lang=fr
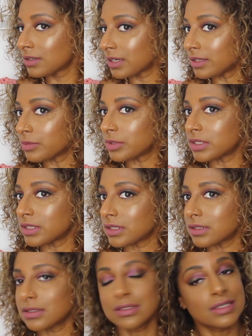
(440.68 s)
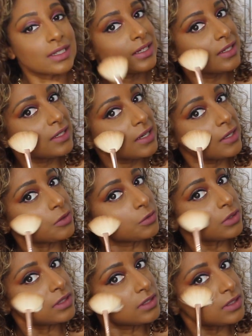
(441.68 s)
regardez-moi ça, c'est
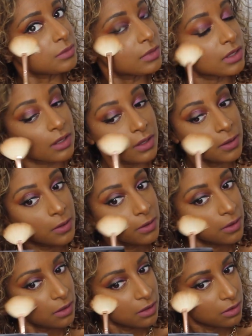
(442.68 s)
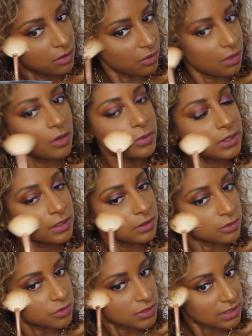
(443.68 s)
canonissime. Oh
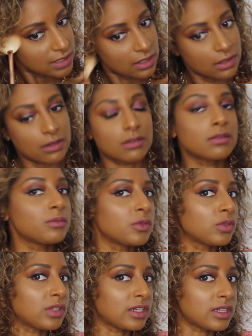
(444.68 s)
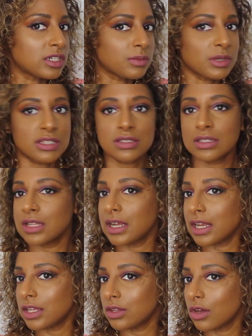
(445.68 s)
oui, je sais, on n'en a jamais assez de
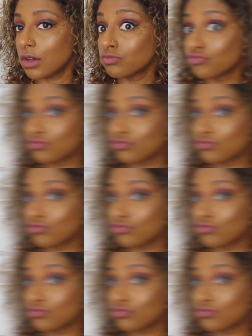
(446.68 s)
highlighter.